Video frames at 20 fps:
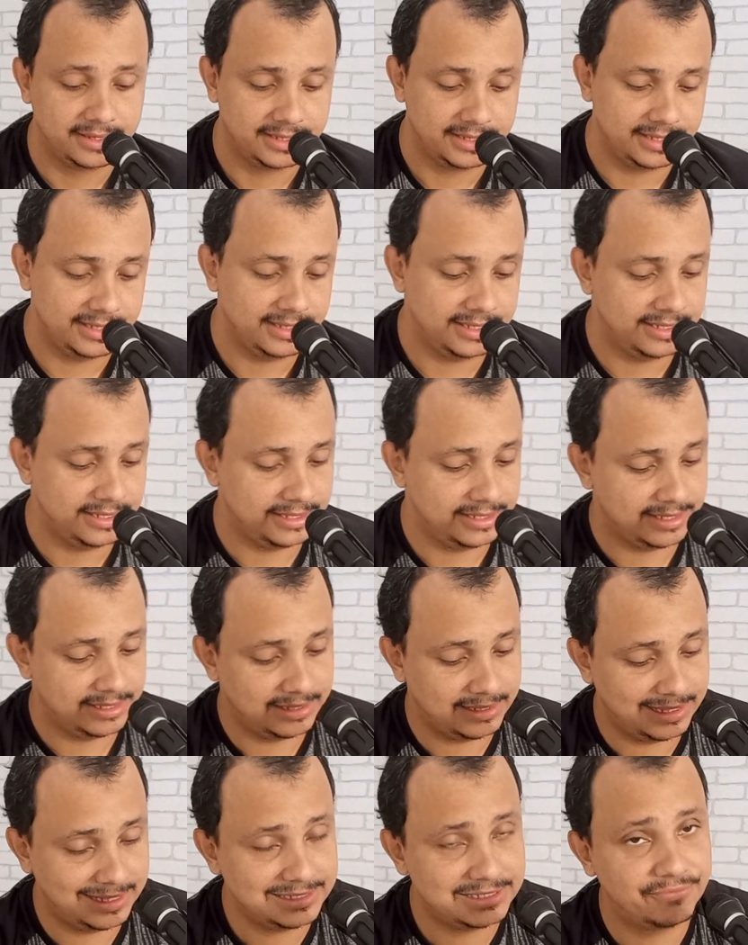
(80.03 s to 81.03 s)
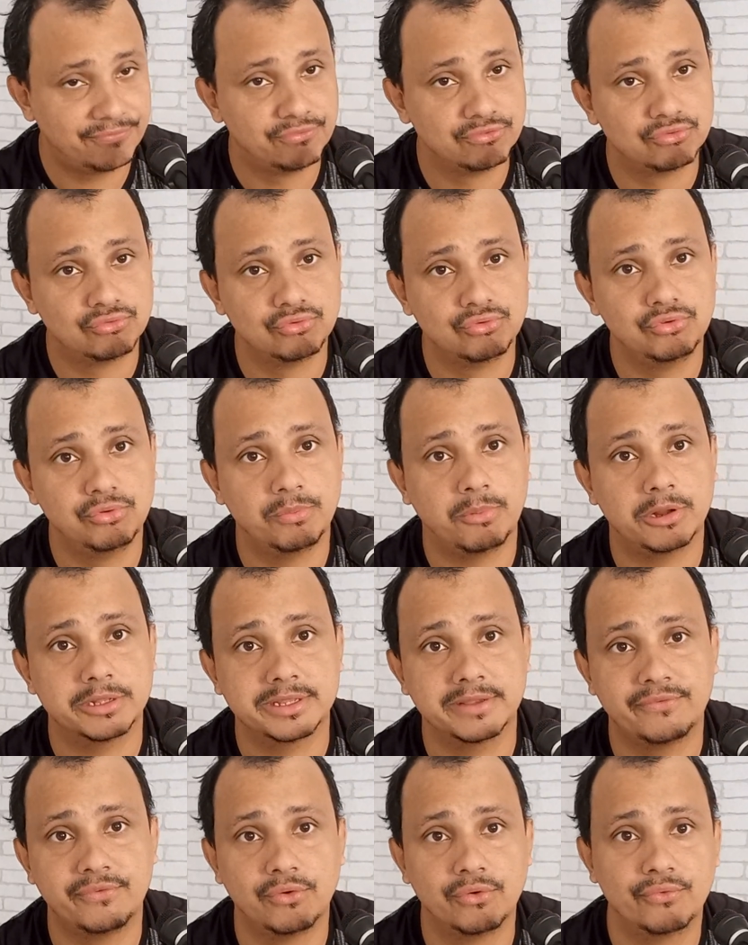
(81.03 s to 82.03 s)
E esse futuro do
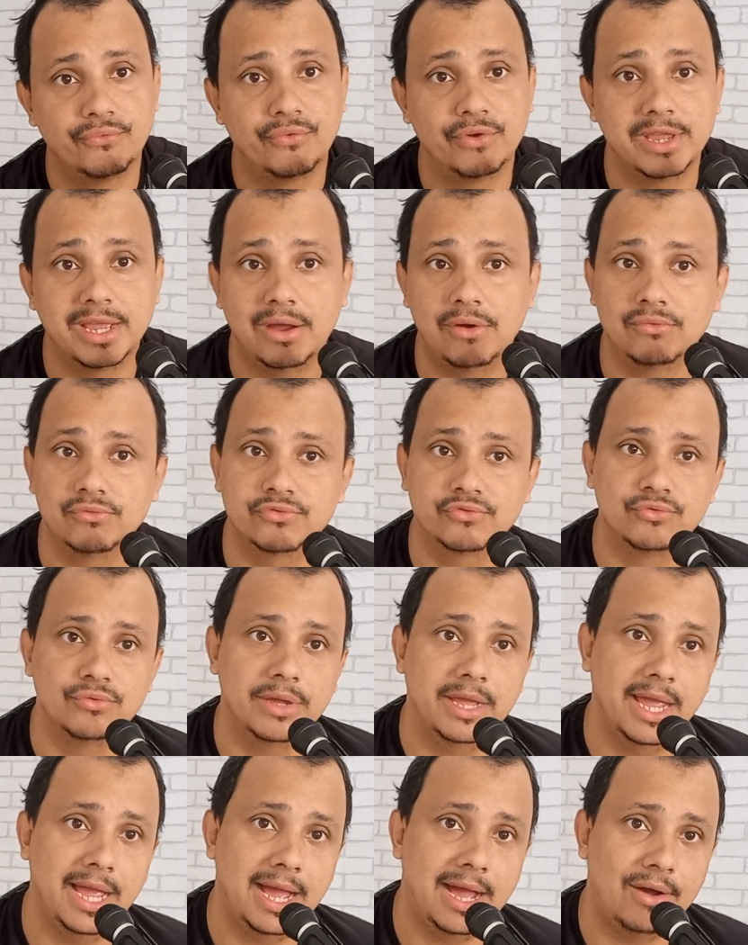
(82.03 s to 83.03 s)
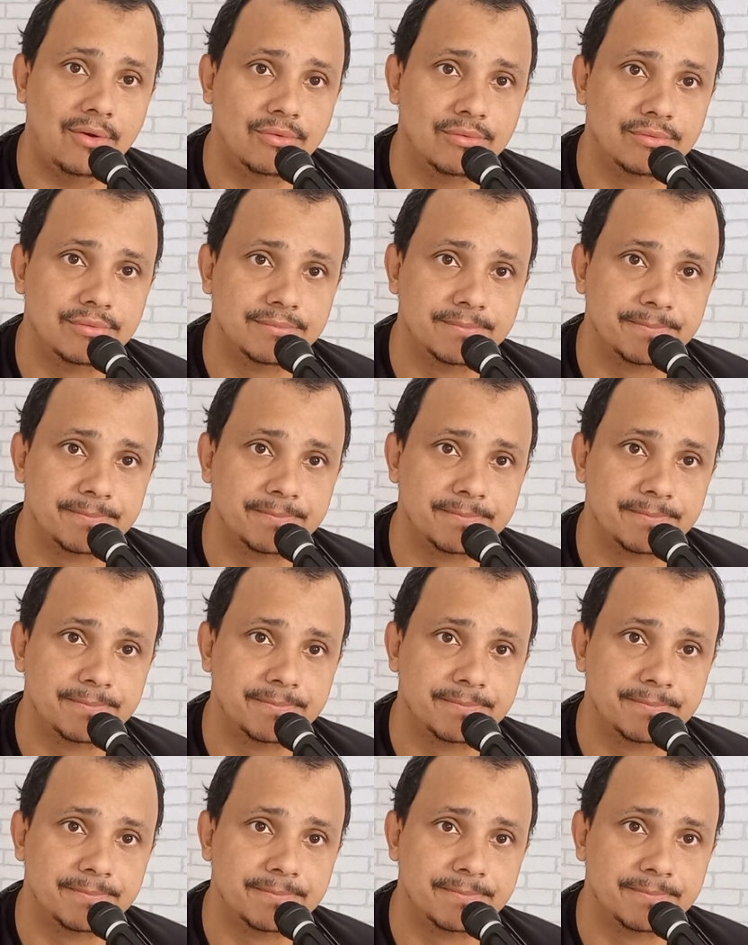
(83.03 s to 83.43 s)
Botafogo foi algo surreal.